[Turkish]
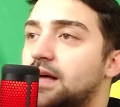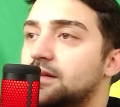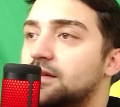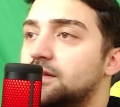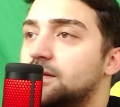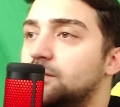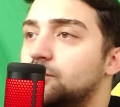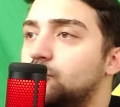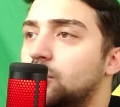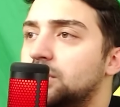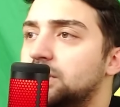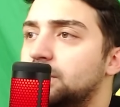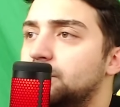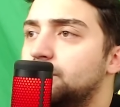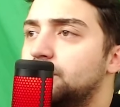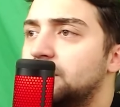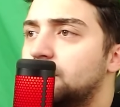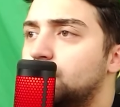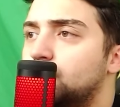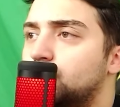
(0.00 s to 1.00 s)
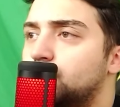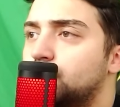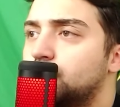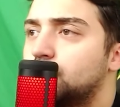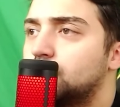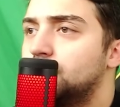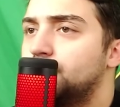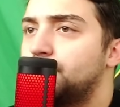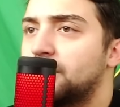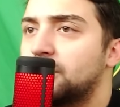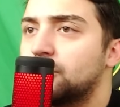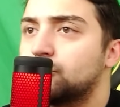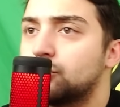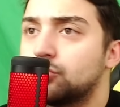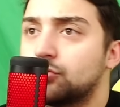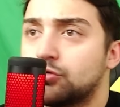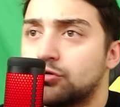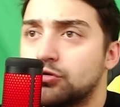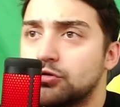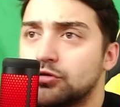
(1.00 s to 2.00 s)
de atladım köy gibi bir yere düşüyordum
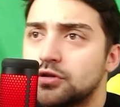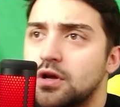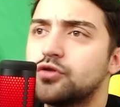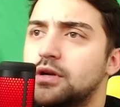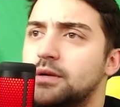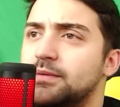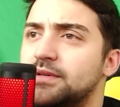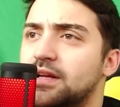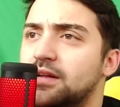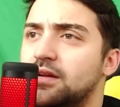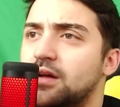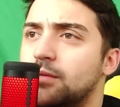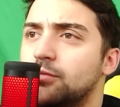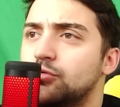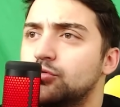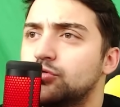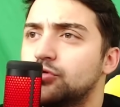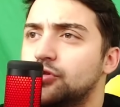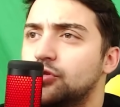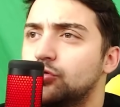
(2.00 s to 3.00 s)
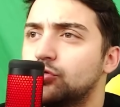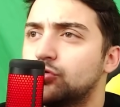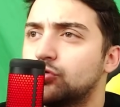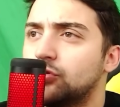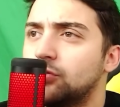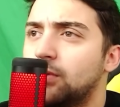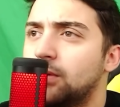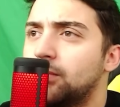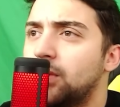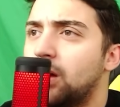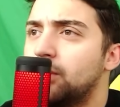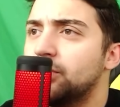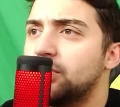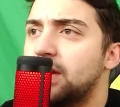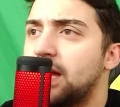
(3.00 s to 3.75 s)
paraşütsüz. Sonra bir tane abinin üstüne düştüm ama abi